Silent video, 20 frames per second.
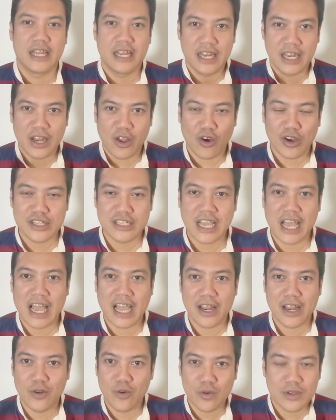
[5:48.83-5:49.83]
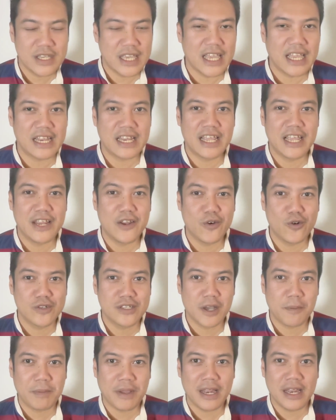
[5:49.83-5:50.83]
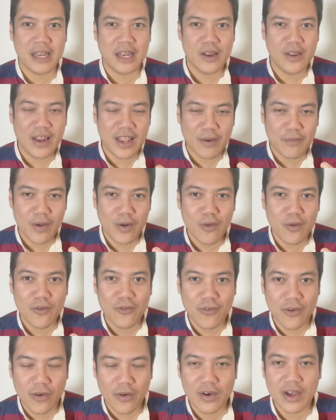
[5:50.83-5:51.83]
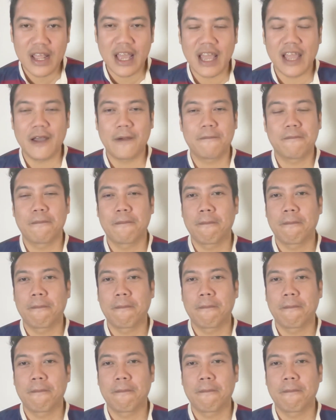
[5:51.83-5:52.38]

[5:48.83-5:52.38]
นอกจากลูกยิงที่ดูจะเป็นเรียกว่าลูกฟลุกก็ได้ครับ